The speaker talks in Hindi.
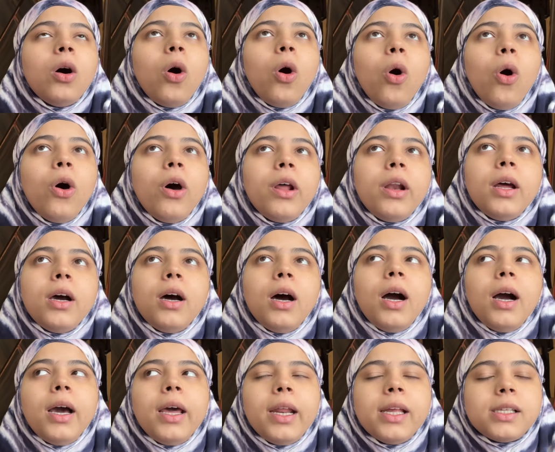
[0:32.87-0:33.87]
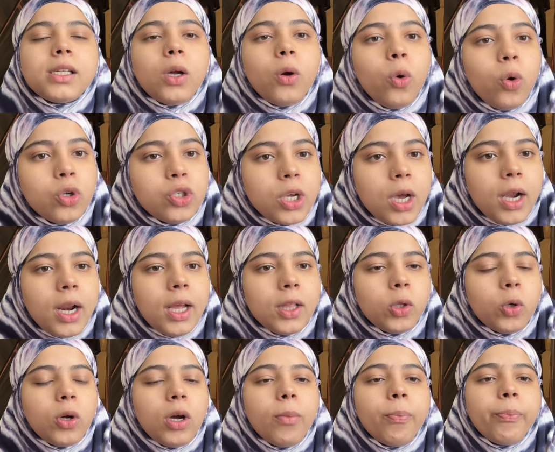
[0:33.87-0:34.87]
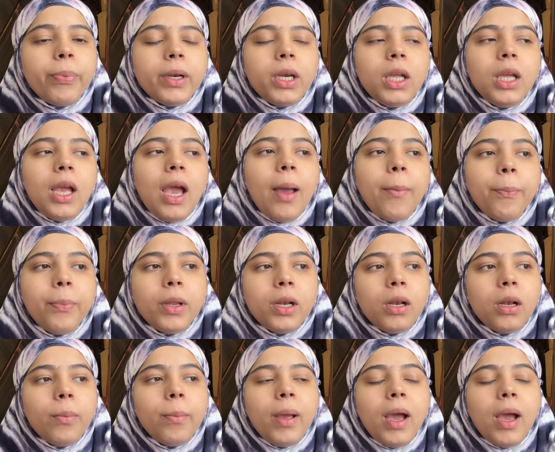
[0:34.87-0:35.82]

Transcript: और अगर ऐसा हो जा रहा है तो कंपनी एप्पल